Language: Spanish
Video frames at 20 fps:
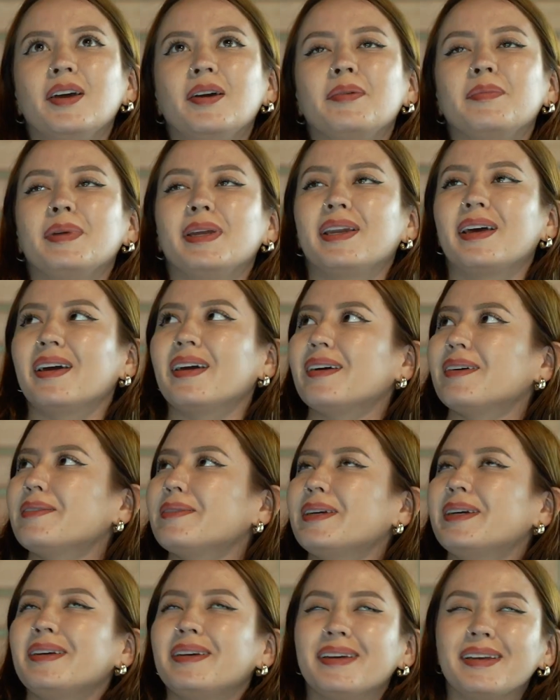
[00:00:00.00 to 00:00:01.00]
Mira,
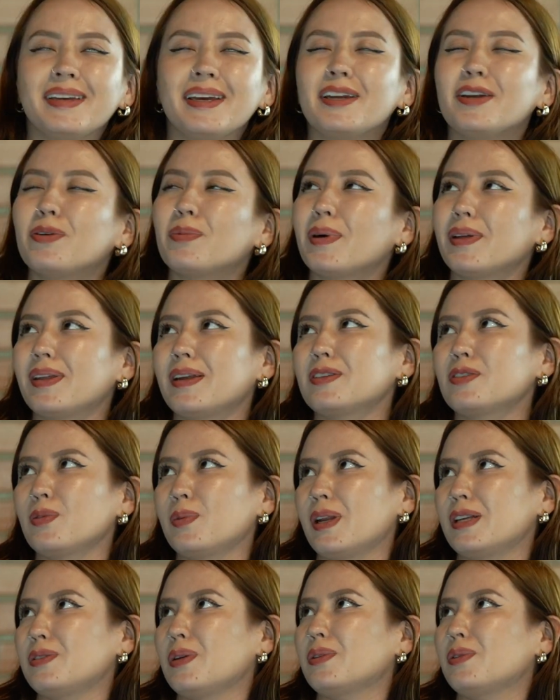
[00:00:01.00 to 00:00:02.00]
ella no va a dar su
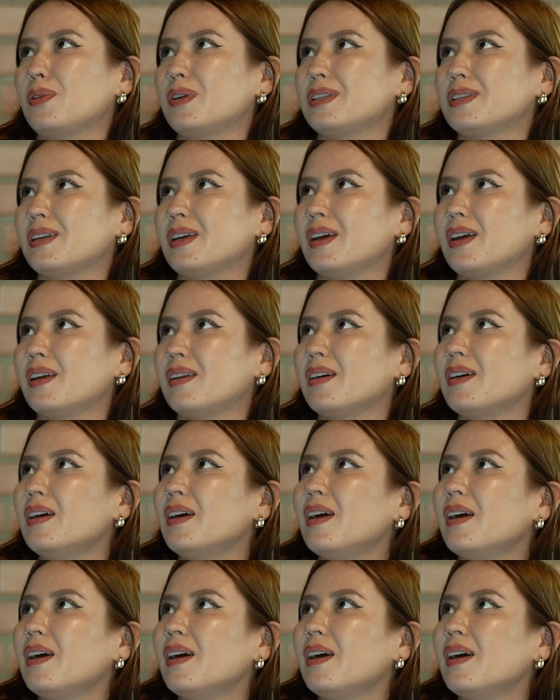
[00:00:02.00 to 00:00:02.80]
brazo a torcer.